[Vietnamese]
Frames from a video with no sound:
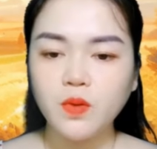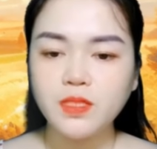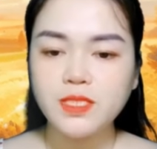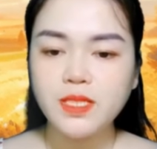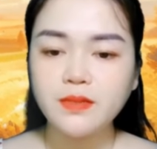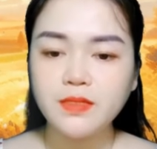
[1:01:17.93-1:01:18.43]

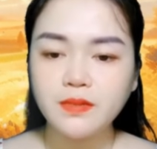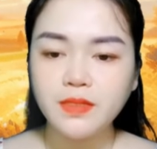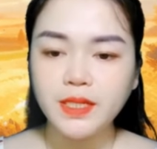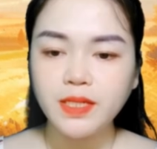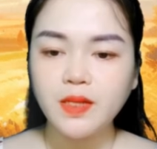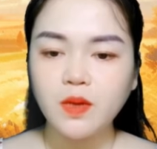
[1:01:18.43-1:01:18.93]
thì cứ
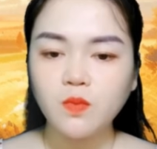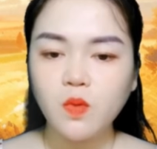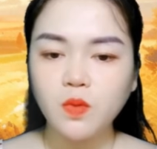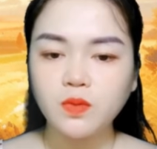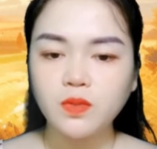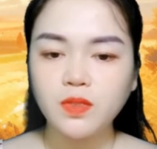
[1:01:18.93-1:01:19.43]
như được quay
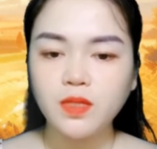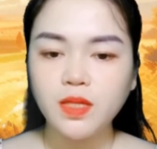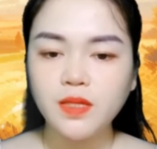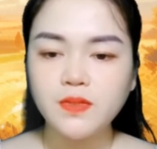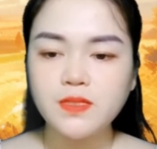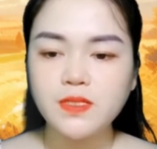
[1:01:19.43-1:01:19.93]
lại ngược
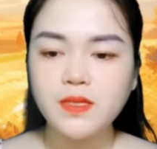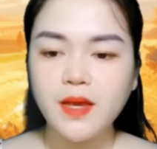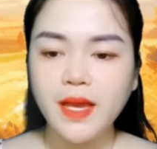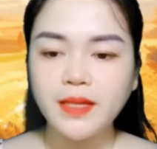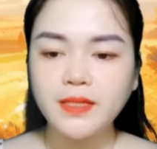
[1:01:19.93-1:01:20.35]
thời tiểu học.